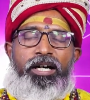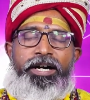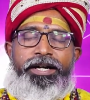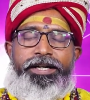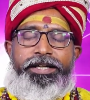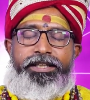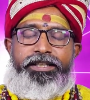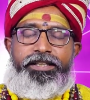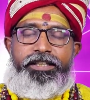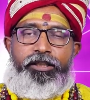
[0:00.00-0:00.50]

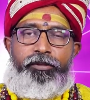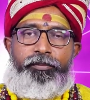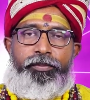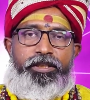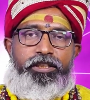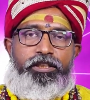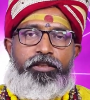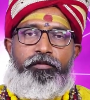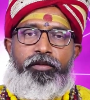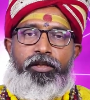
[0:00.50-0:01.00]
ஆயிரத்தி எட்டு
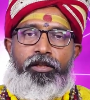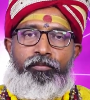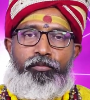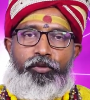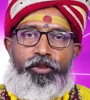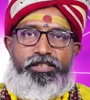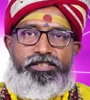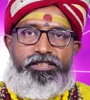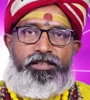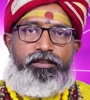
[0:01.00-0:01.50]
பேர்த்துக்கு
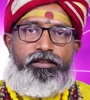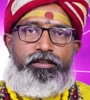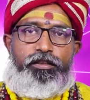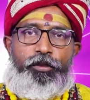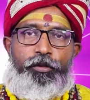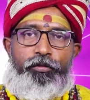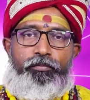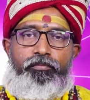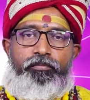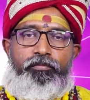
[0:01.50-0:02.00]
வலம்புரி
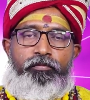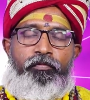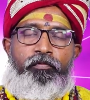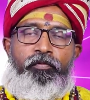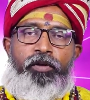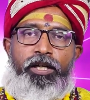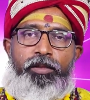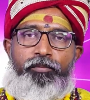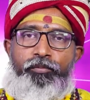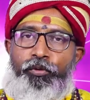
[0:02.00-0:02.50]
சங்கத்தாரும்
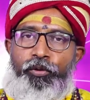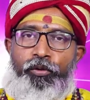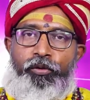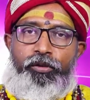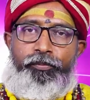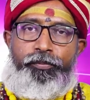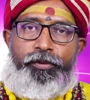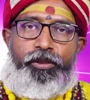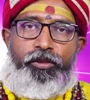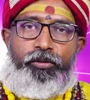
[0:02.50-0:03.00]

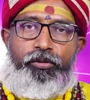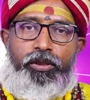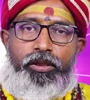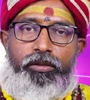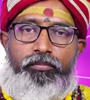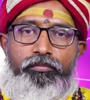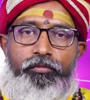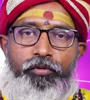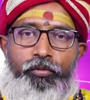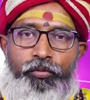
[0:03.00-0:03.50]
வாய்ப்புள்ளவங்க
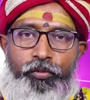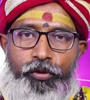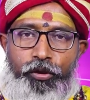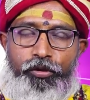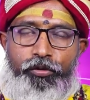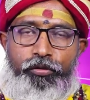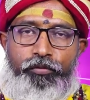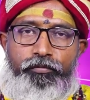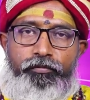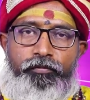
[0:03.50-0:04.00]
பெற்றுக்கொள்ளலாம்
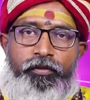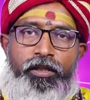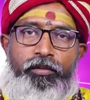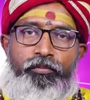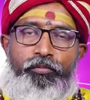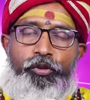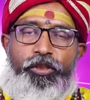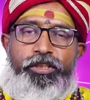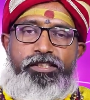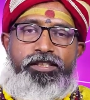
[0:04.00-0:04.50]
உங்களுக்கும்
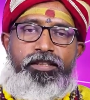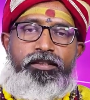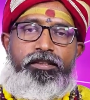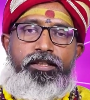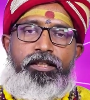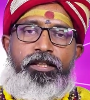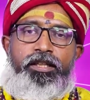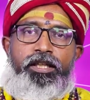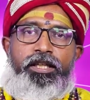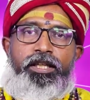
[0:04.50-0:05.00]
வலம்புரி
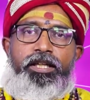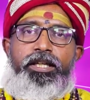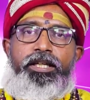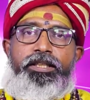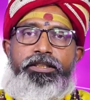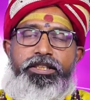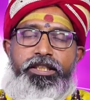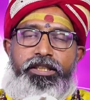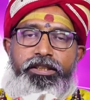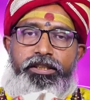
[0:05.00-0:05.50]
சங்க அன்னைக்கு
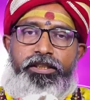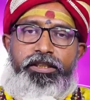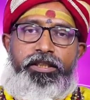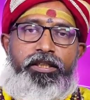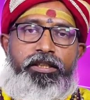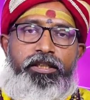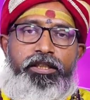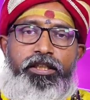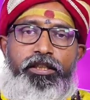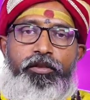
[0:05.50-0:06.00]
அச்சய தேதி
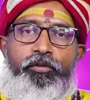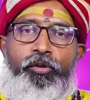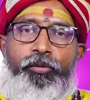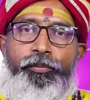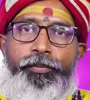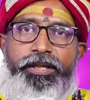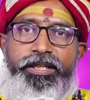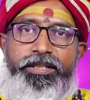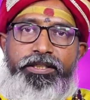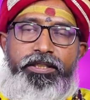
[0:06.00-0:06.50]
அன்னைக்கு குரு
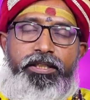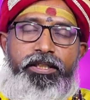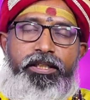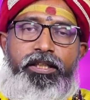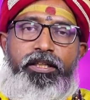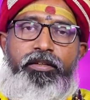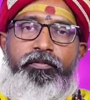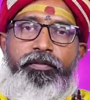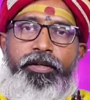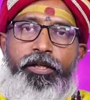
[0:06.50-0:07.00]
பயிற்சி
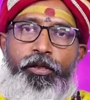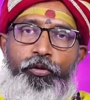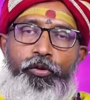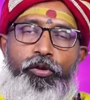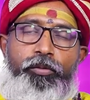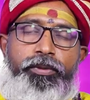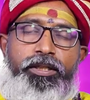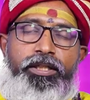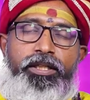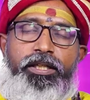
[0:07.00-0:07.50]
அன்னைக்கு வேணும்
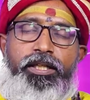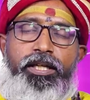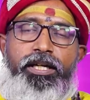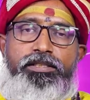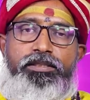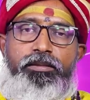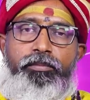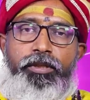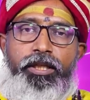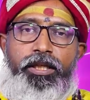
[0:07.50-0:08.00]
அப்படின்னு நீங்கள்
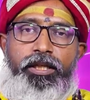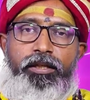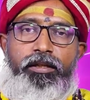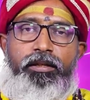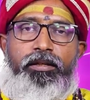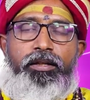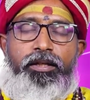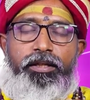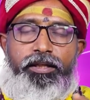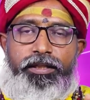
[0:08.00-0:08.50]
ஆசைப்பட்டீங்களா
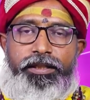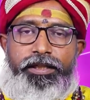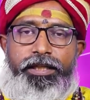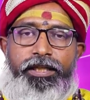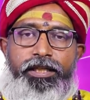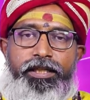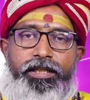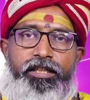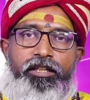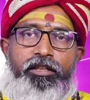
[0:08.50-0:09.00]

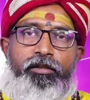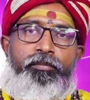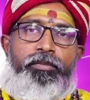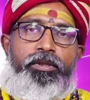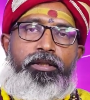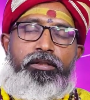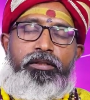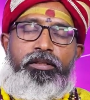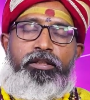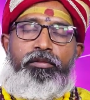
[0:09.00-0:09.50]
கீழக்கர
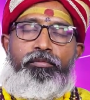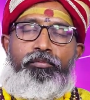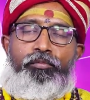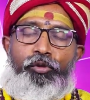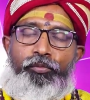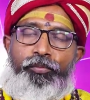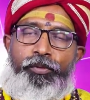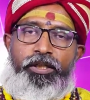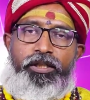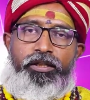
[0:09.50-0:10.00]
நம்பருக்கு
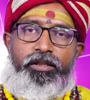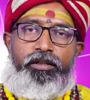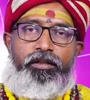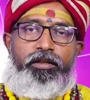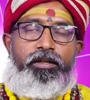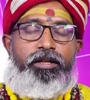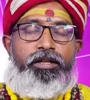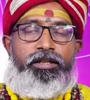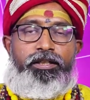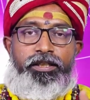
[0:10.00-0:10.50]
புக் பண்ணுங்கள்
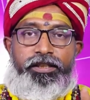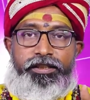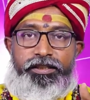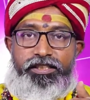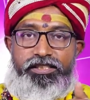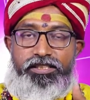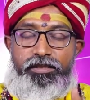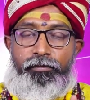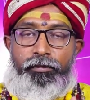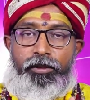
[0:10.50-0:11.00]
இல்லை
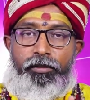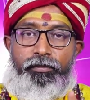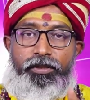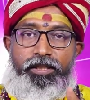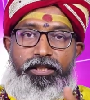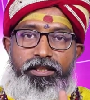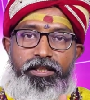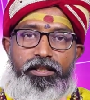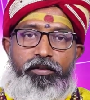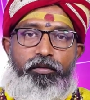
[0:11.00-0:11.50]
இது
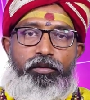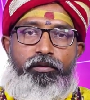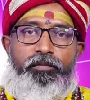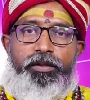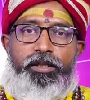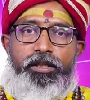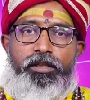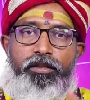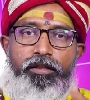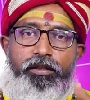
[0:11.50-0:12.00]
சம்மந்தமான தகவல்
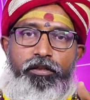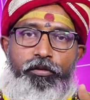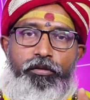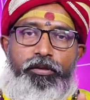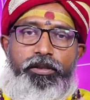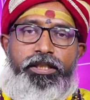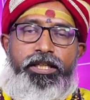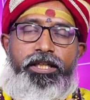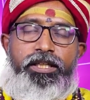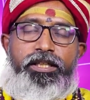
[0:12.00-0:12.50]
வேணும்னாலும்
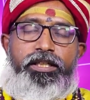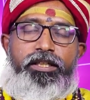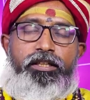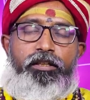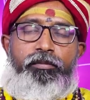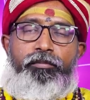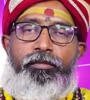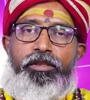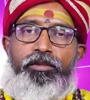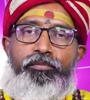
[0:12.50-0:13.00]
கீழக்கிற
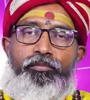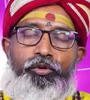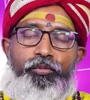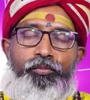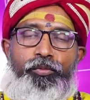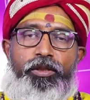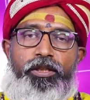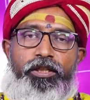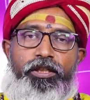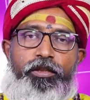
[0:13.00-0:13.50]
நம்பருக்கு
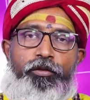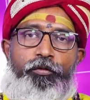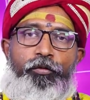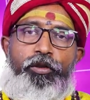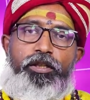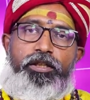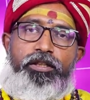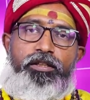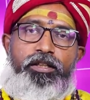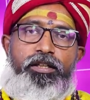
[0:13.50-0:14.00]
புக் பண்ணுங்கள்
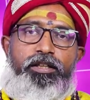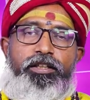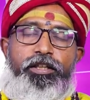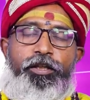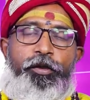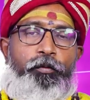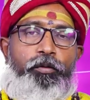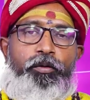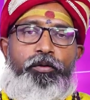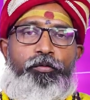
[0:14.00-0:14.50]
உங்களுக்கு நாங்கள்
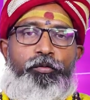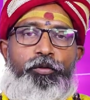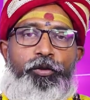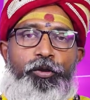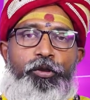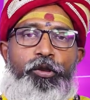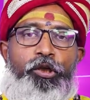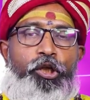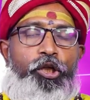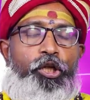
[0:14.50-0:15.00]
தகவலை
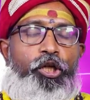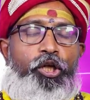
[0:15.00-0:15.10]
கொடுக்குறோம்